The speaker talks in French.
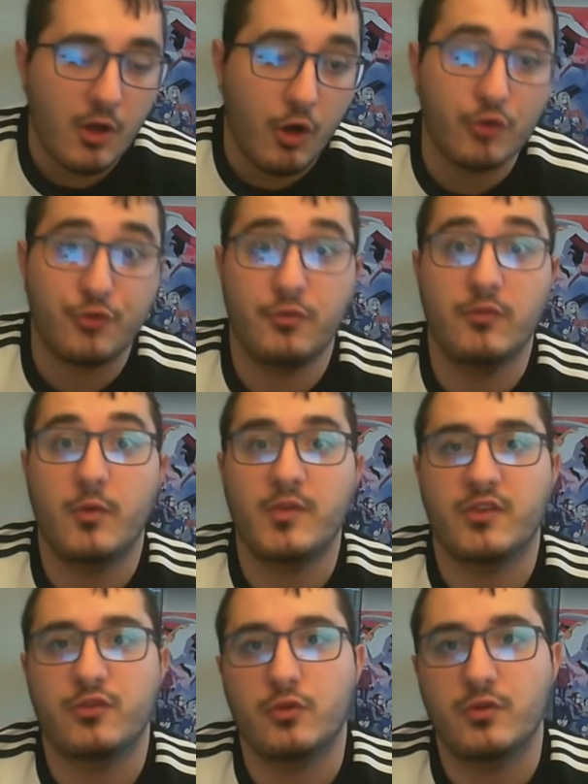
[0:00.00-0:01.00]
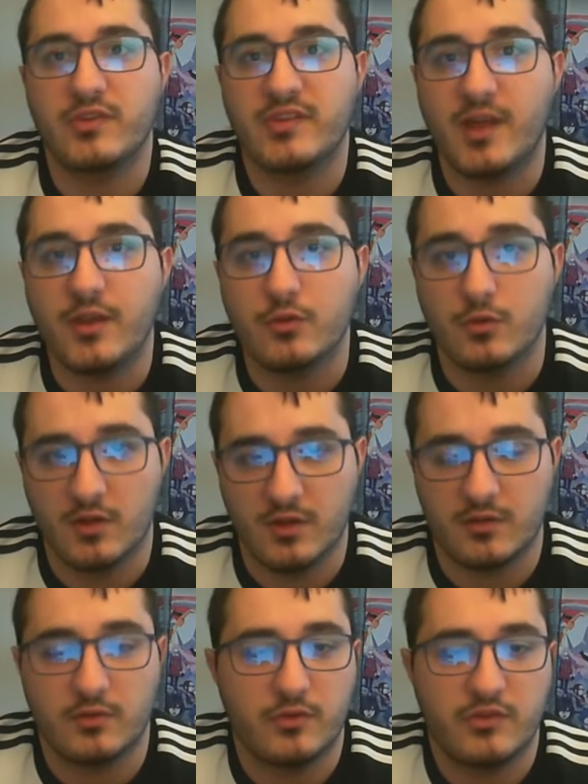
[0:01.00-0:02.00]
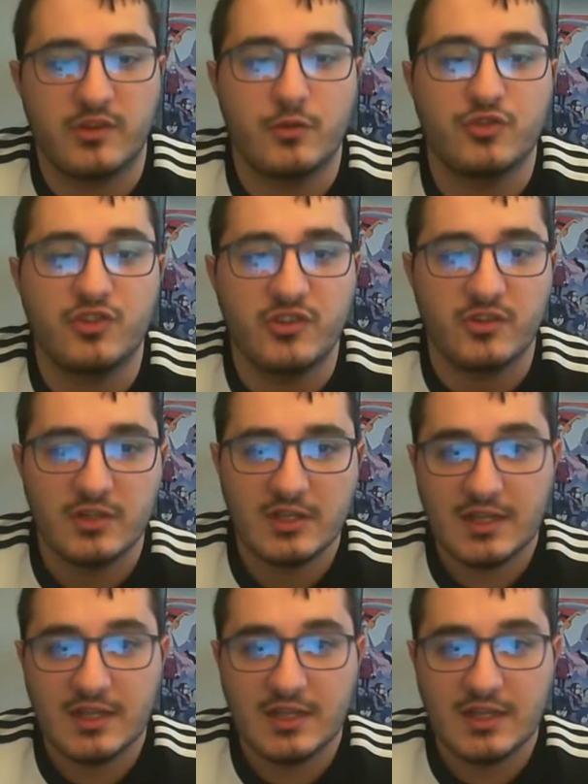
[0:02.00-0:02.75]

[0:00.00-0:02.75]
en suivant bien sûr le scénario, hein, c'est logique.